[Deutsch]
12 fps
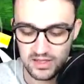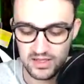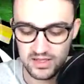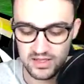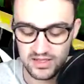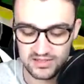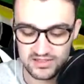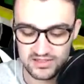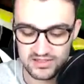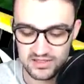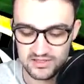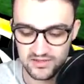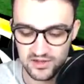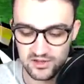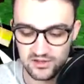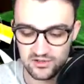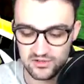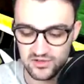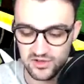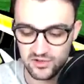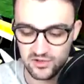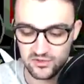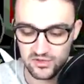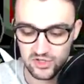Yes! Das war nur, das war
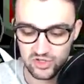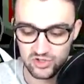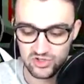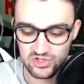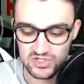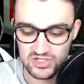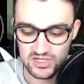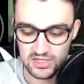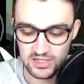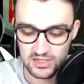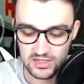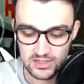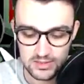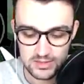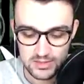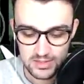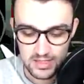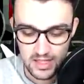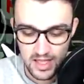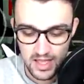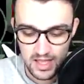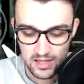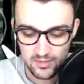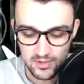nur Unterstützungskill.
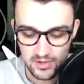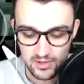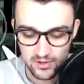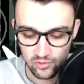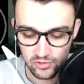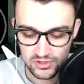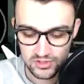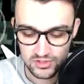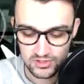Aber na gut.